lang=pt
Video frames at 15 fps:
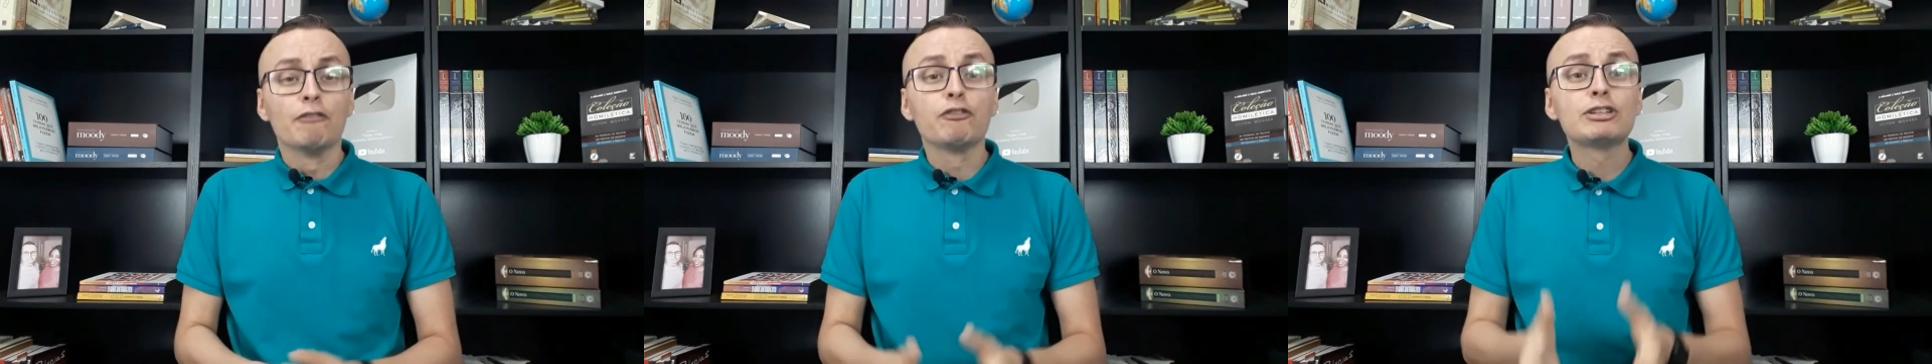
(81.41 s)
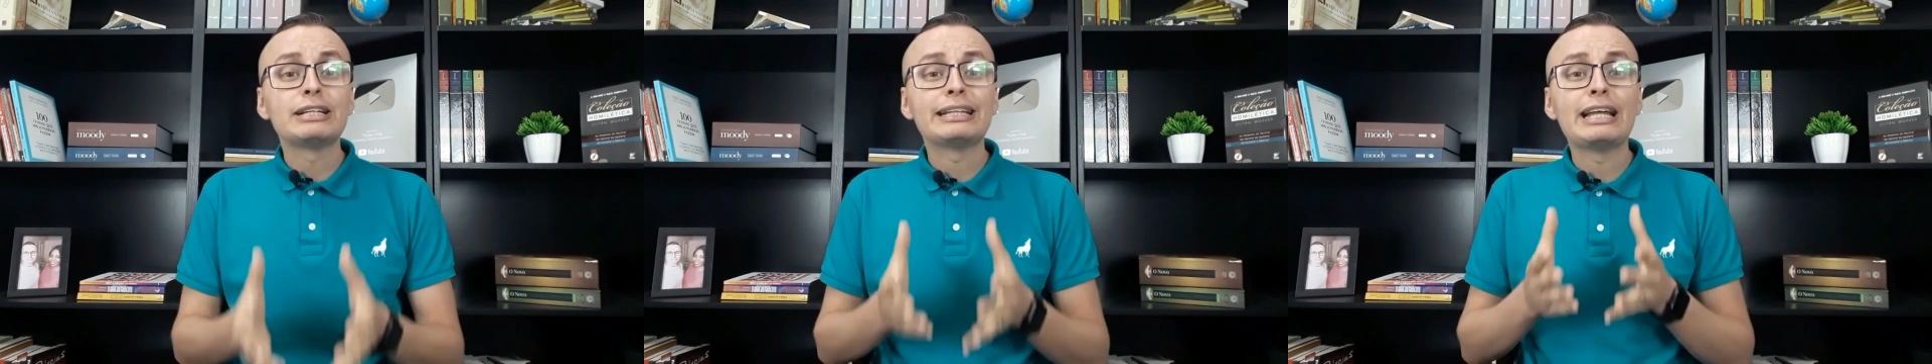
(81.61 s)

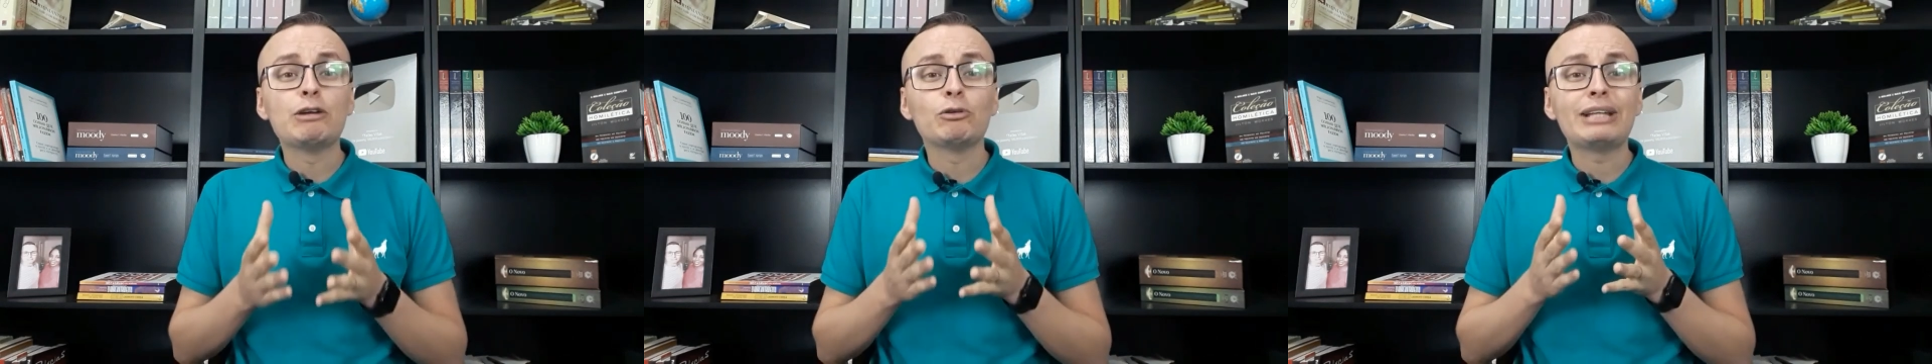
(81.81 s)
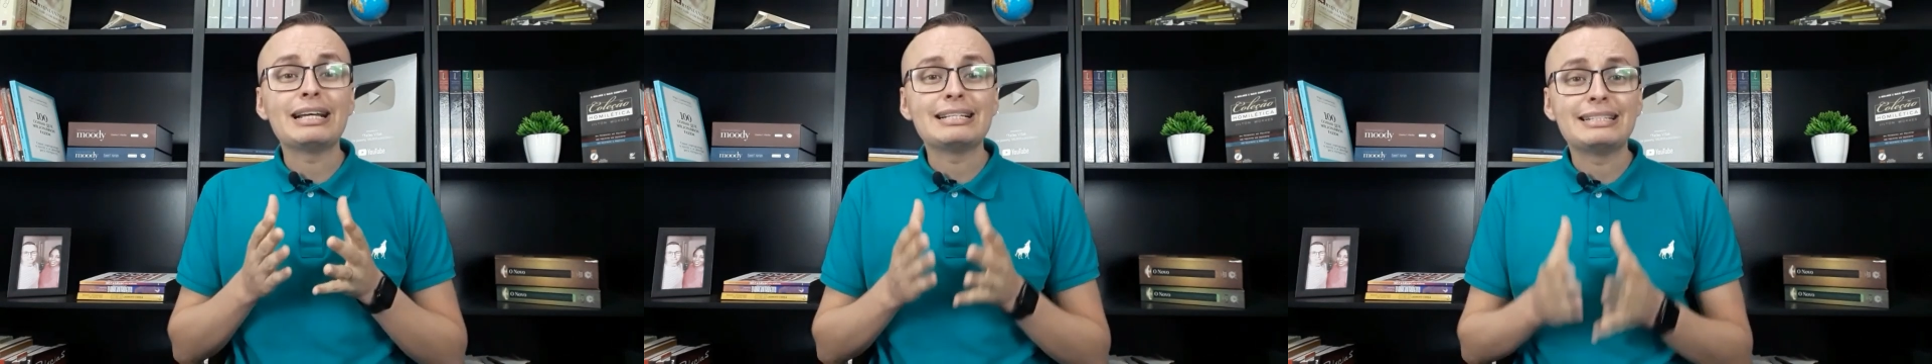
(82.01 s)
Você tem
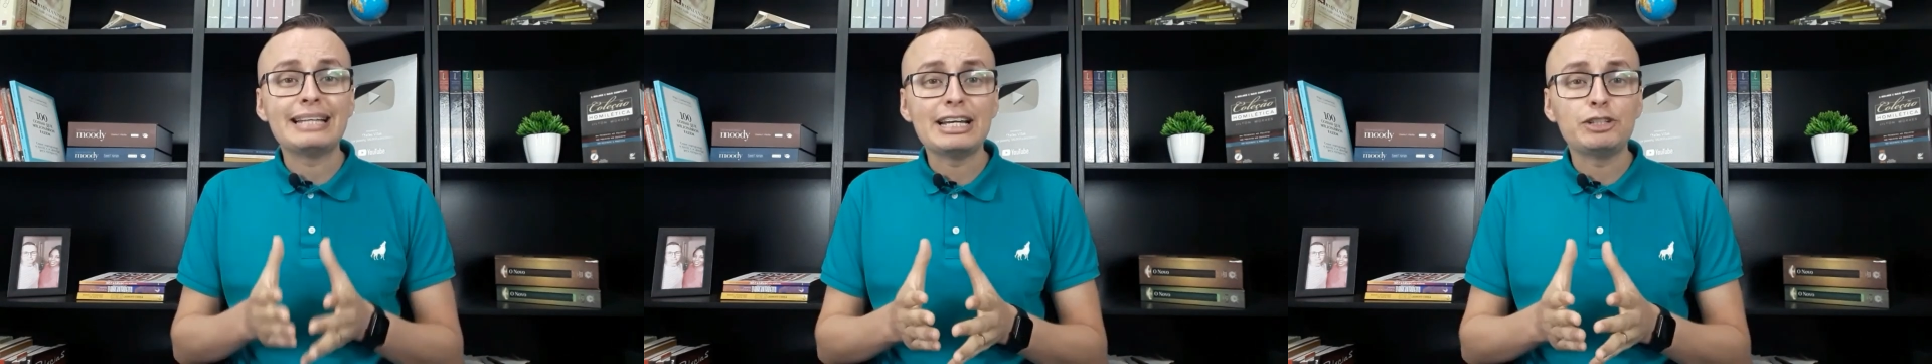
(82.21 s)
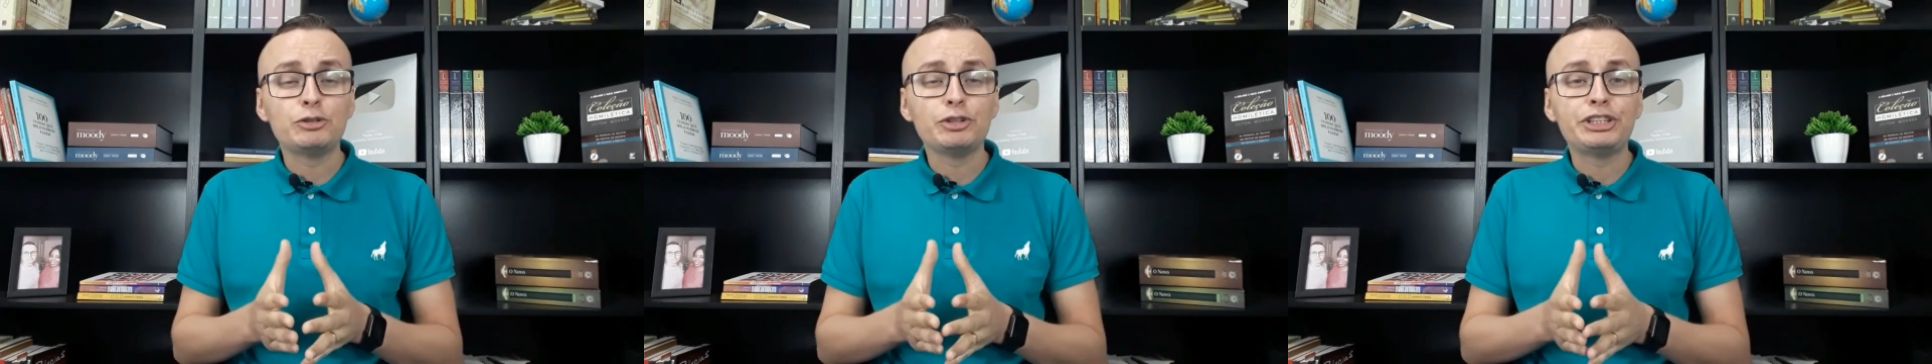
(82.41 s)
o
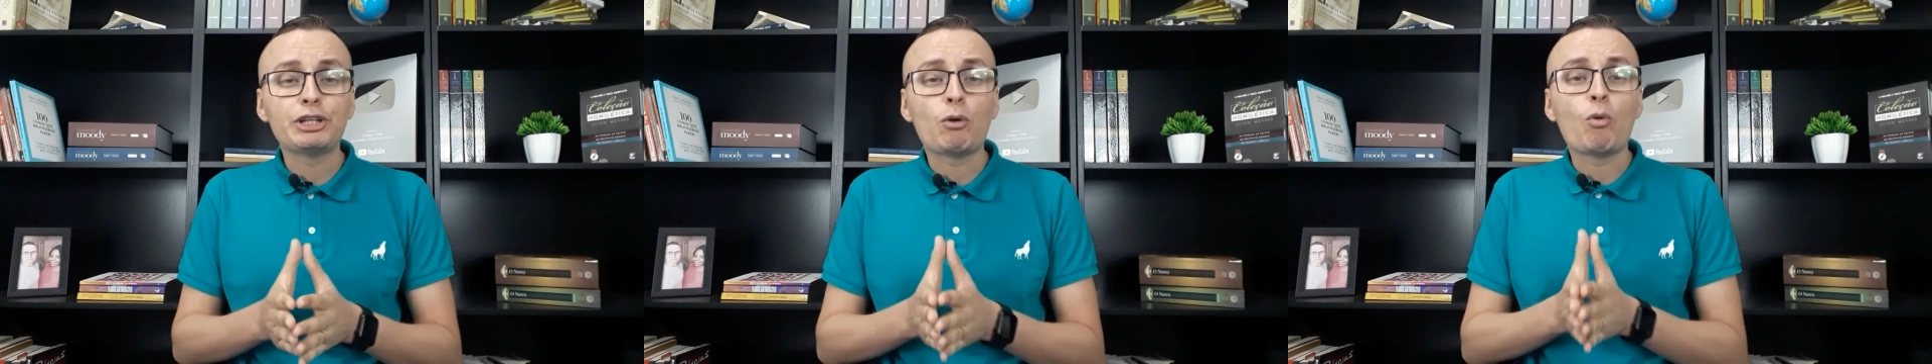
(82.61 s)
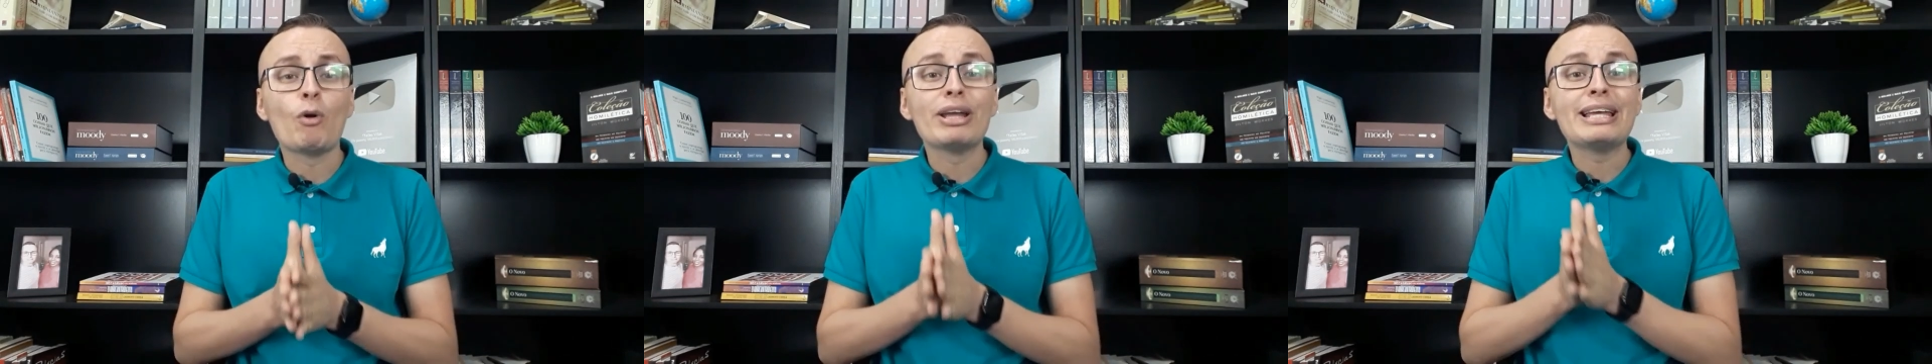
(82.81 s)
desejo de
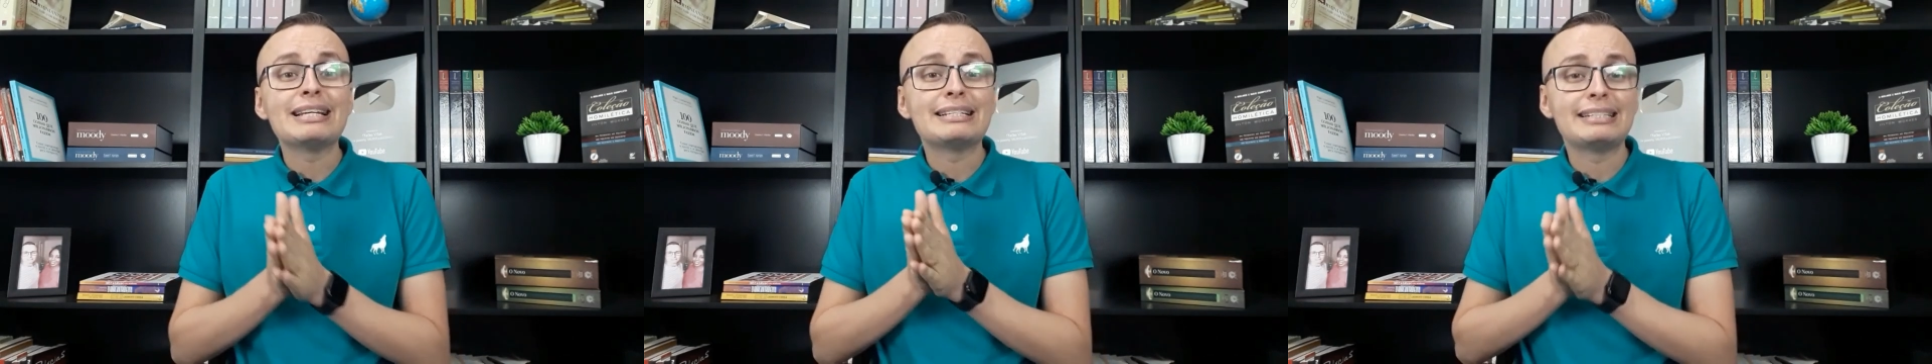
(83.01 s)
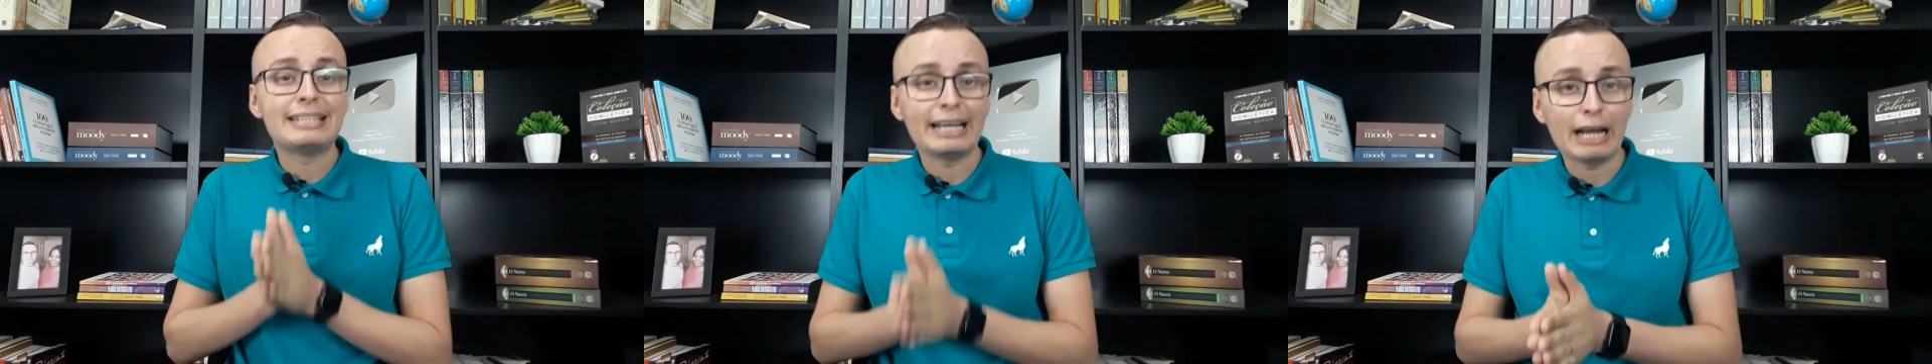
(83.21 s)

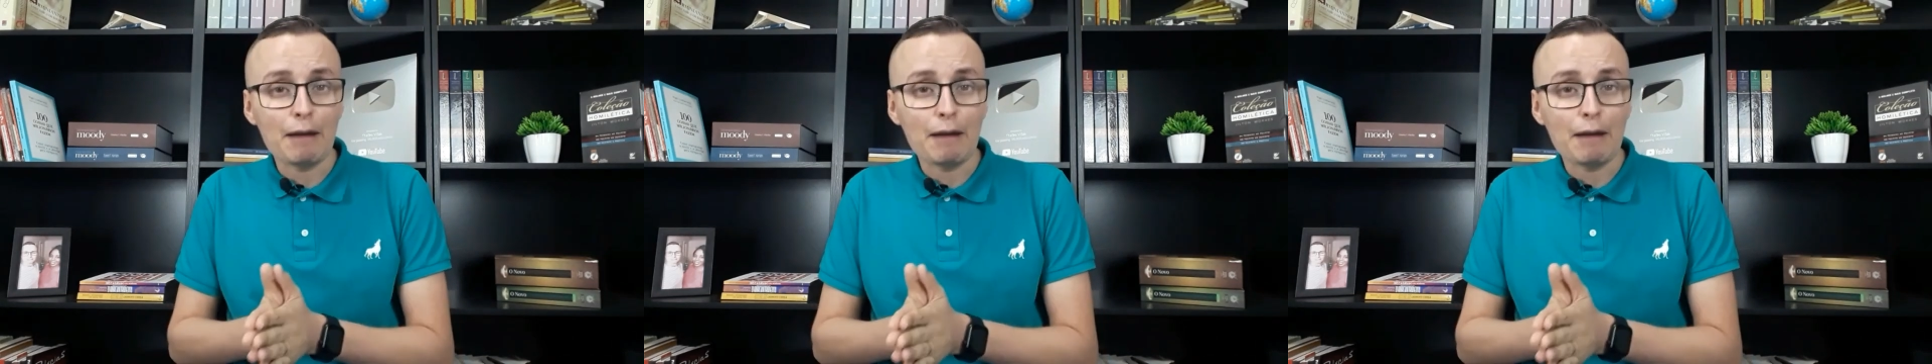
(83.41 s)
conhecer